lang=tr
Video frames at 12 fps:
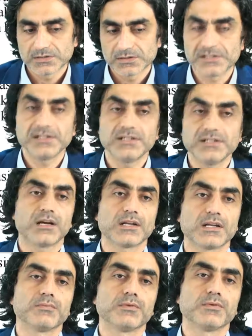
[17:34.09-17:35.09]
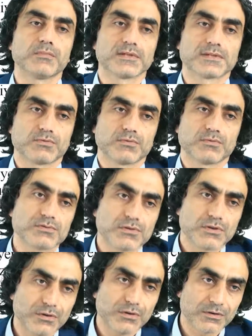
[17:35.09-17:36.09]
zinhar yapılamaz böyle bir
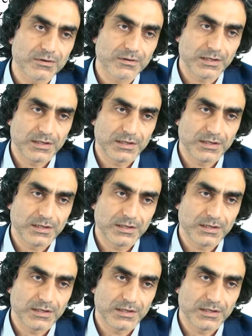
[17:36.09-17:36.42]
şey yok.